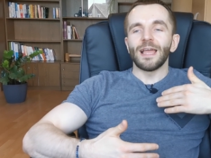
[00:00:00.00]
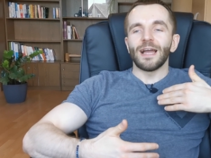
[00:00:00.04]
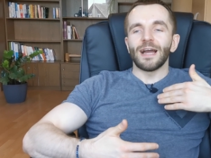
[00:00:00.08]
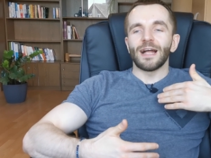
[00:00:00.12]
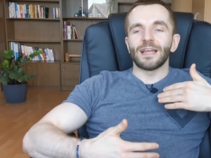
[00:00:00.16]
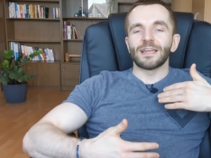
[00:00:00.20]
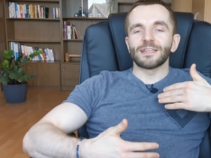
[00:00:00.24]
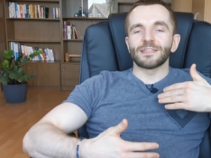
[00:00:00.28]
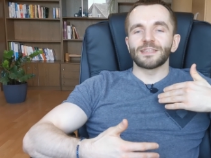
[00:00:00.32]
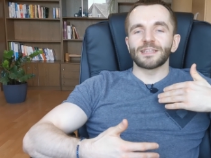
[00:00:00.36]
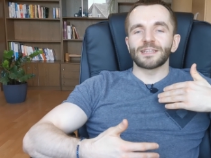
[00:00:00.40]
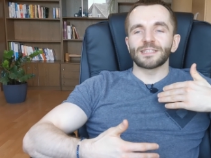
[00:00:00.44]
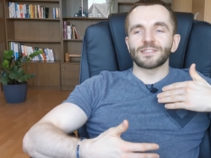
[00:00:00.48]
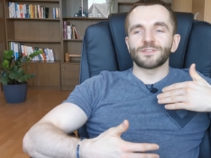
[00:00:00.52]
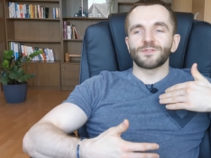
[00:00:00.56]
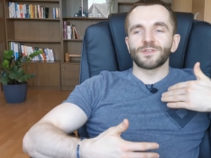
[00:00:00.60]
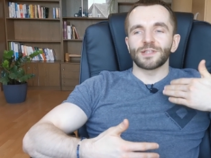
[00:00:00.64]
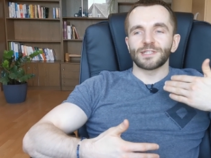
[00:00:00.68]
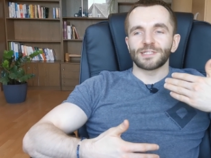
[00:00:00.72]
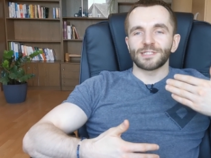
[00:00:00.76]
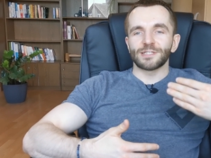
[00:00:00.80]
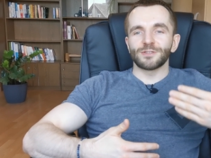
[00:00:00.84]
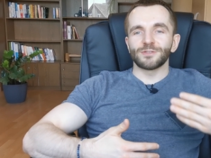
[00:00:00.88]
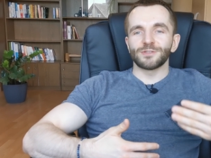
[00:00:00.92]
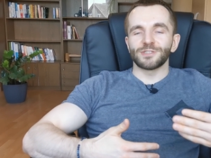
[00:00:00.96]
Ale teraz,
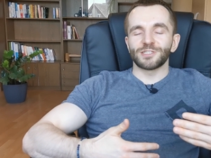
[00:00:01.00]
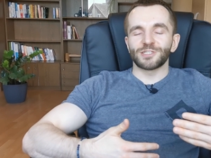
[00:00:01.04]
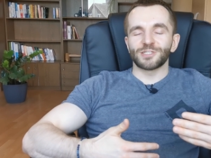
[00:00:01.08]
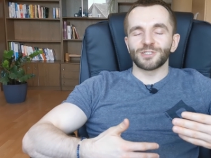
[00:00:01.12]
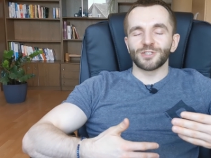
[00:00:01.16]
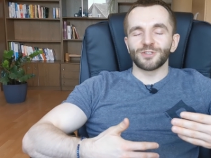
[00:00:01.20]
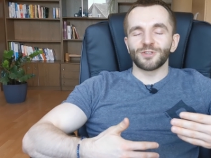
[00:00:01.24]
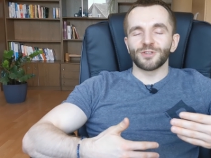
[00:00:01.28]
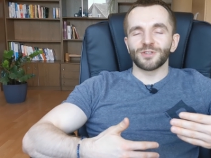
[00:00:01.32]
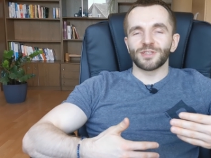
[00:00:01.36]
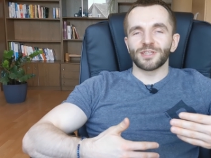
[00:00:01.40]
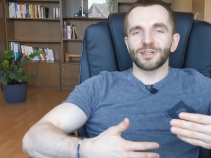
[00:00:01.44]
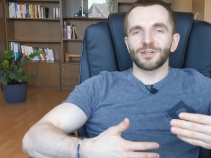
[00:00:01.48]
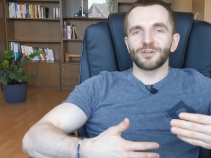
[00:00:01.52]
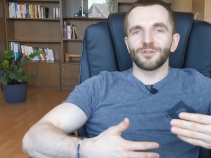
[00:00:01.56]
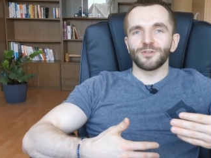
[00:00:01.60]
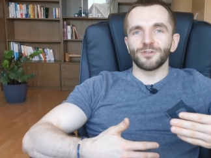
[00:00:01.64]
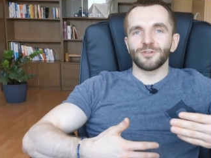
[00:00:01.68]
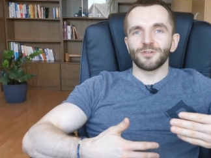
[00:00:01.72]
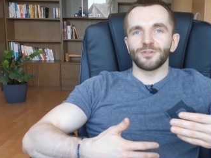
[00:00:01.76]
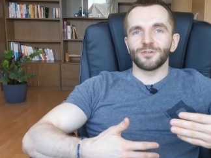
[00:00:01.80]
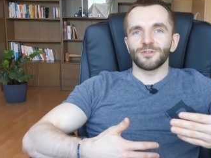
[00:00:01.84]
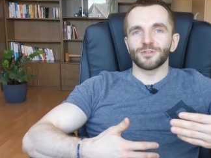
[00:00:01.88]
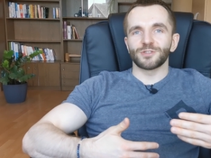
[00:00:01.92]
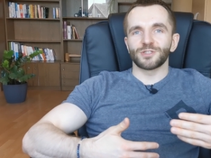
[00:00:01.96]
wracając jeszcze do
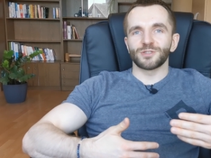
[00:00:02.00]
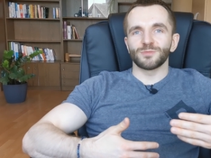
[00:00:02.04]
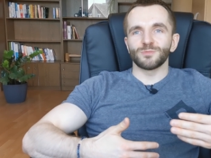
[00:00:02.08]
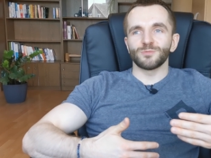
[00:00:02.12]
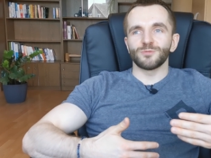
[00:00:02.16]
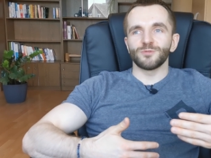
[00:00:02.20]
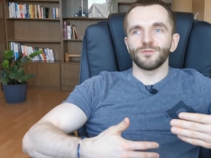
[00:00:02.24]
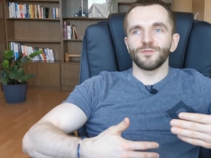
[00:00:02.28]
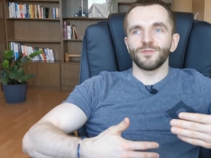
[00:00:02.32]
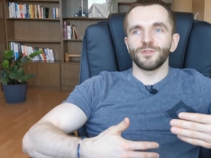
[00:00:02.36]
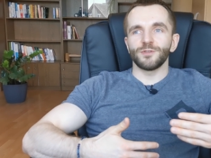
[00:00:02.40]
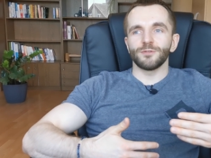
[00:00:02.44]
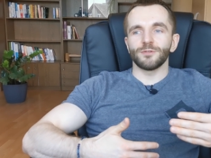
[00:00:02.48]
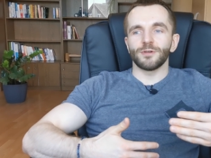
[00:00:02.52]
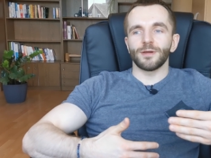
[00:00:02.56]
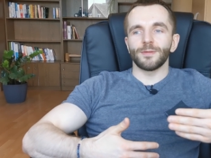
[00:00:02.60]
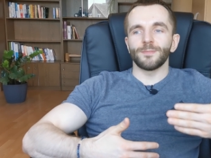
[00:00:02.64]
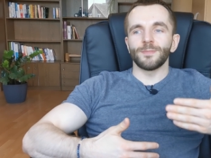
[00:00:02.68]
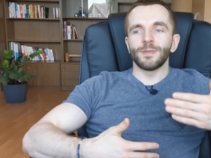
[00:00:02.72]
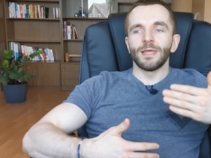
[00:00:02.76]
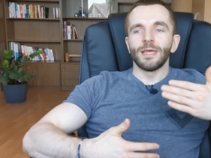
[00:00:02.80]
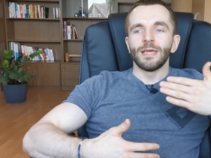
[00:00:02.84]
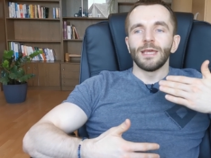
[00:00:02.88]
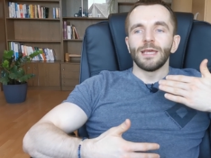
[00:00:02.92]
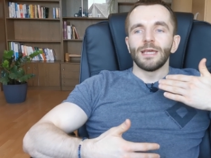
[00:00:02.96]
tego, o czym mówiłem,